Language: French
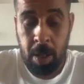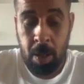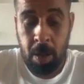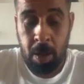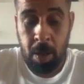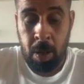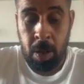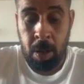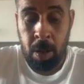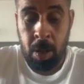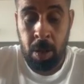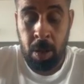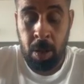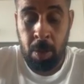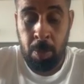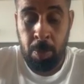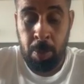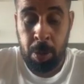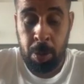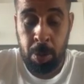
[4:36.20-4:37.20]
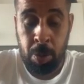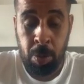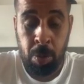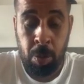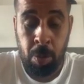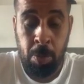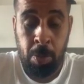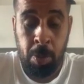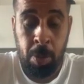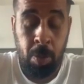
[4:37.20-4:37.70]
parce que
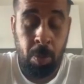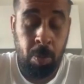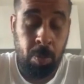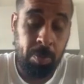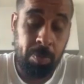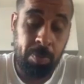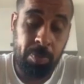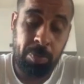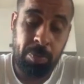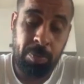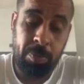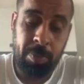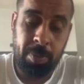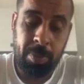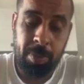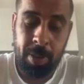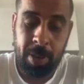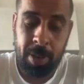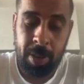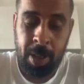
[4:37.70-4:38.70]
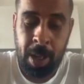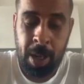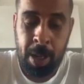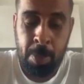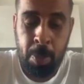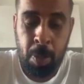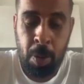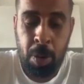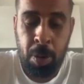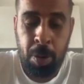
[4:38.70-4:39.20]
à
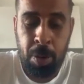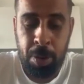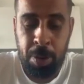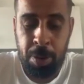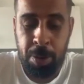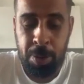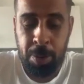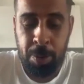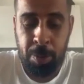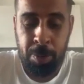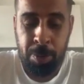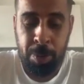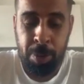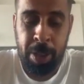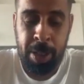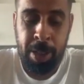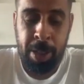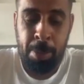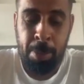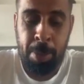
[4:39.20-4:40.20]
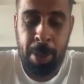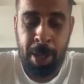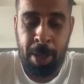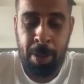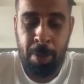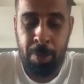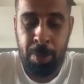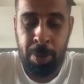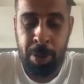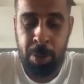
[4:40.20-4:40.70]
l'époque, on, venait d'en bas,
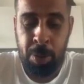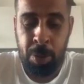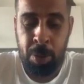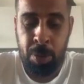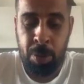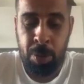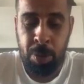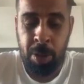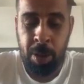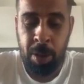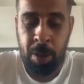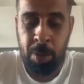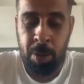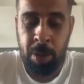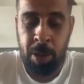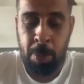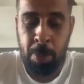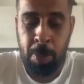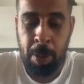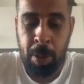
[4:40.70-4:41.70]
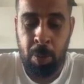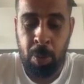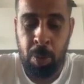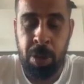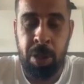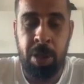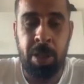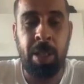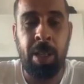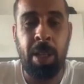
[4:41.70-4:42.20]
on venait du sud et on n'était pas
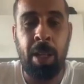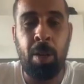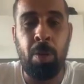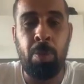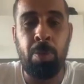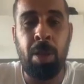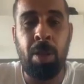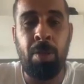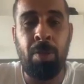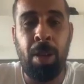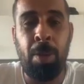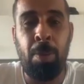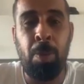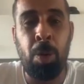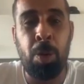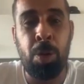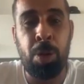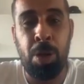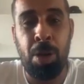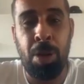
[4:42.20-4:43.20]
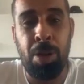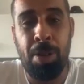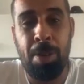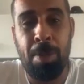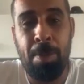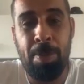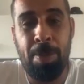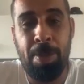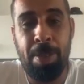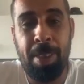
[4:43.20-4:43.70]
considérés comme des vrais boxeurs.
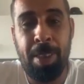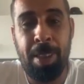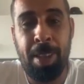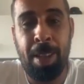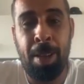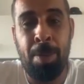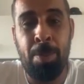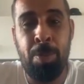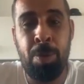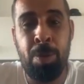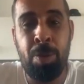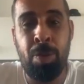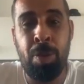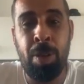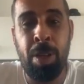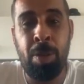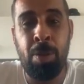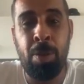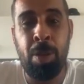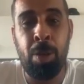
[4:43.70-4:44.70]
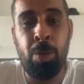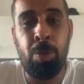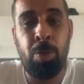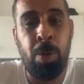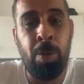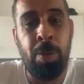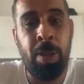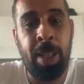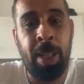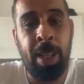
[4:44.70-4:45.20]
En plus, venant de la
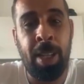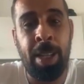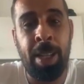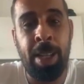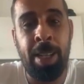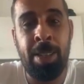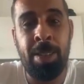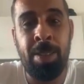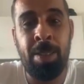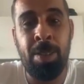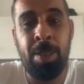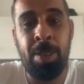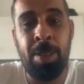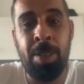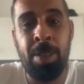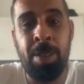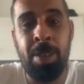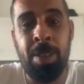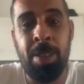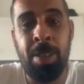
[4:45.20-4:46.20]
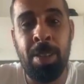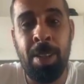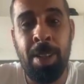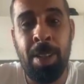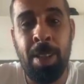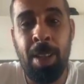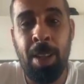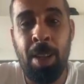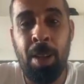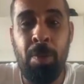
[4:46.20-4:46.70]
WKN,
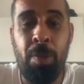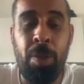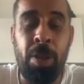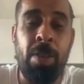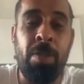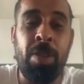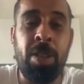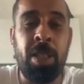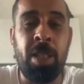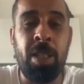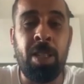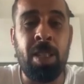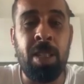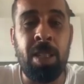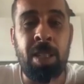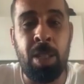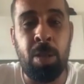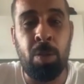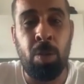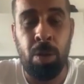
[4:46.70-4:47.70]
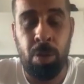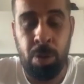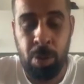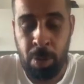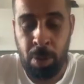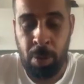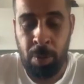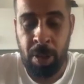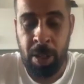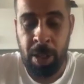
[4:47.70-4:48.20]
il y avait ces, histoires de,
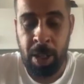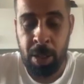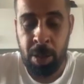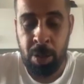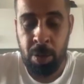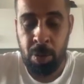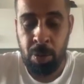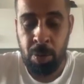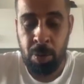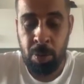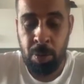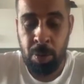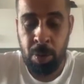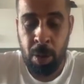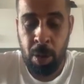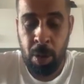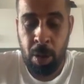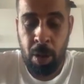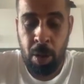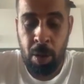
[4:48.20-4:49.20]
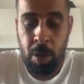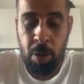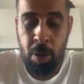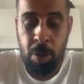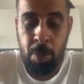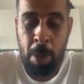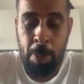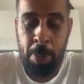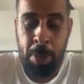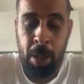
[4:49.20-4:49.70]
fédération. On,
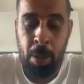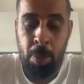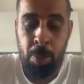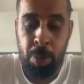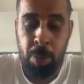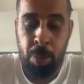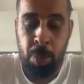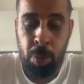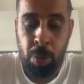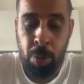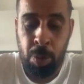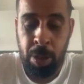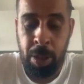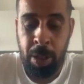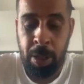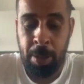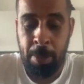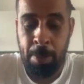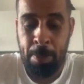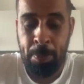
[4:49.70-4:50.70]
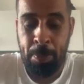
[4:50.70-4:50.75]
on m'a pris un peu de haut et,